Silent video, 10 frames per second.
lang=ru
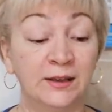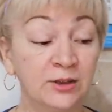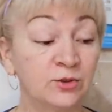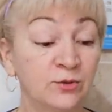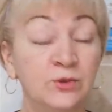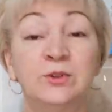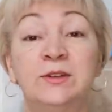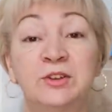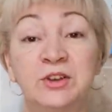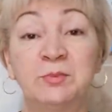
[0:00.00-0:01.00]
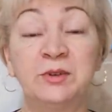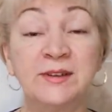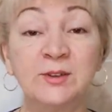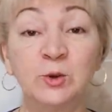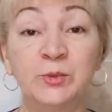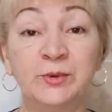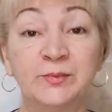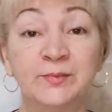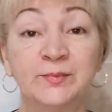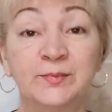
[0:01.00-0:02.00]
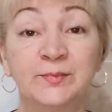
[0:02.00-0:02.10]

Так что все, девочки, приступим.